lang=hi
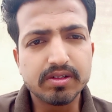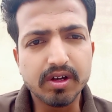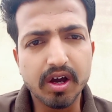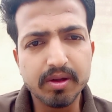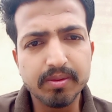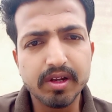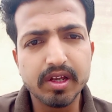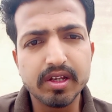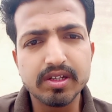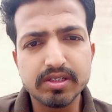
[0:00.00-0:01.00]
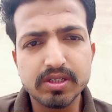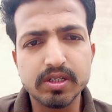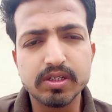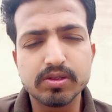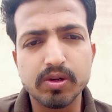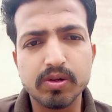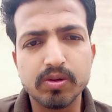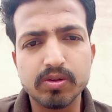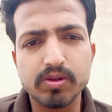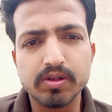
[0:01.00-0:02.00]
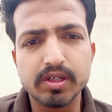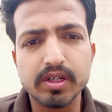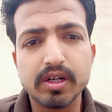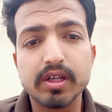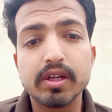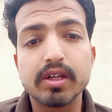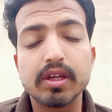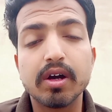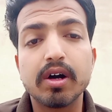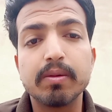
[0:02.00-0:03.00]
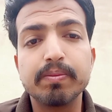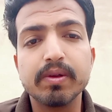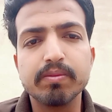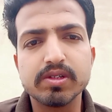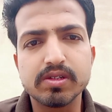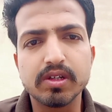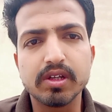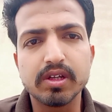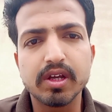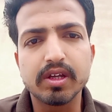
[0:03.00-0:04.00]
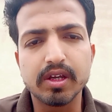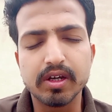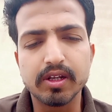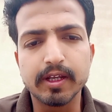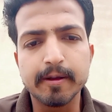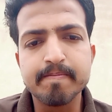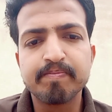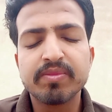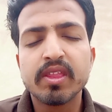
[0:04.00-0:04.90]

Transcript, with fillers: टाइमली इस चीज़ को नोट डाउन किया करें क्या आप में मिस्टेक है क्या नहीं